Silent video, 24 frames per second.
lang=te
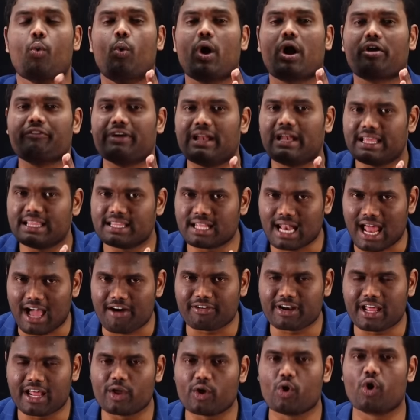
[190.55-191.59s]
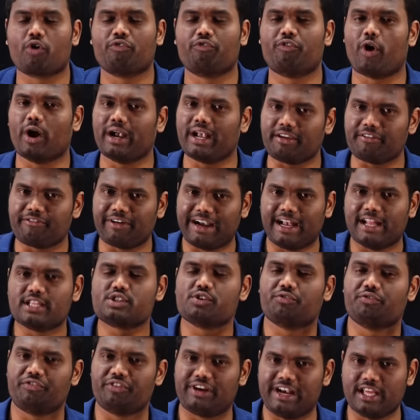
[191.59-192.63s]
ఒకవేళ ఇది రావడానికి ఒక ఫార్టీ ఫైవ్ డేస్
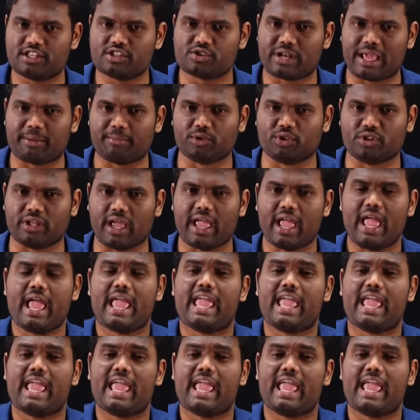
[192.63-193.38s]
ఫిఫ్టీ డేస్ టైం ఉంది